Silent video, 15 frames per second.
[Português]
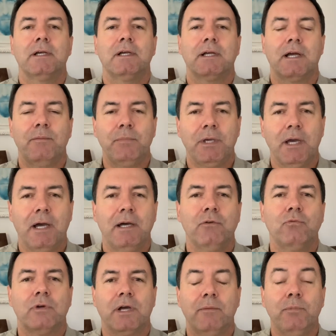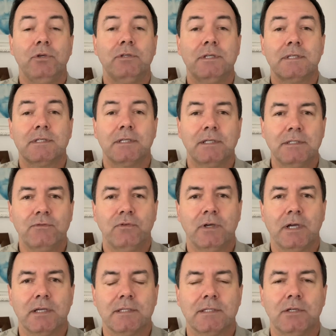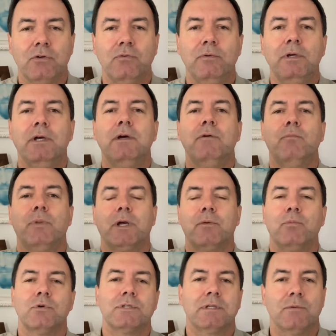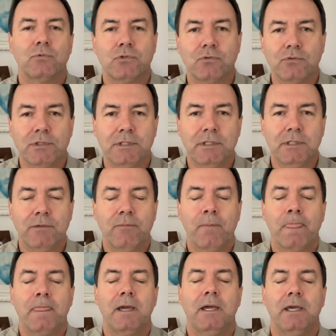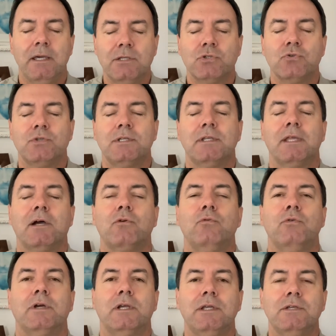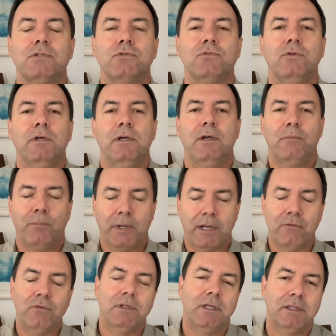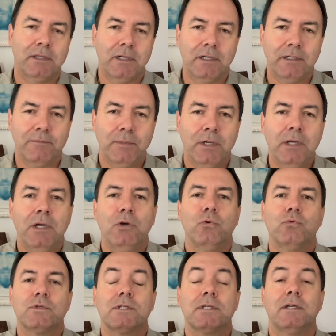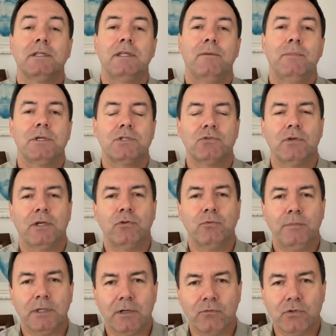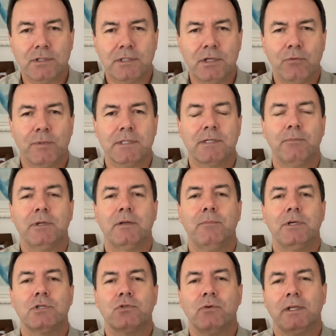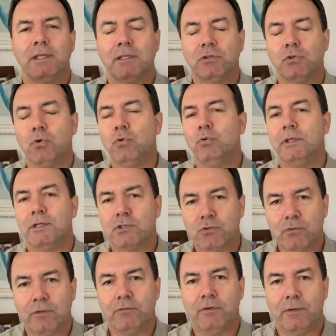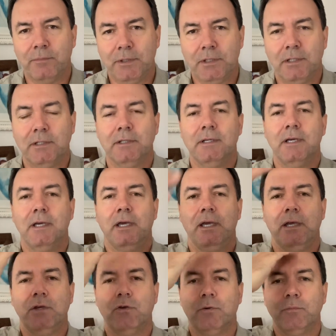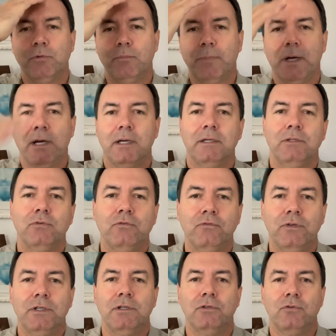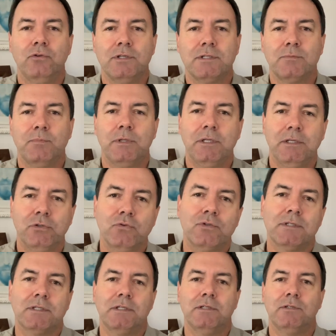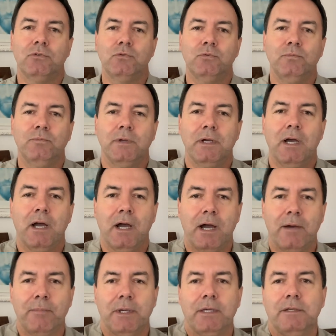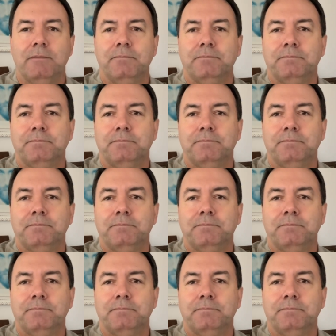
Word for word: caminhar num caminho de santificação para que possamos um dia ressuscitar com Cristo para a vida eterna. Um santo e abençoado domingo a você, uma semana abençoada a toda a sua família. Em nome do Pai, do Filho e do Espírito Santo. Amém.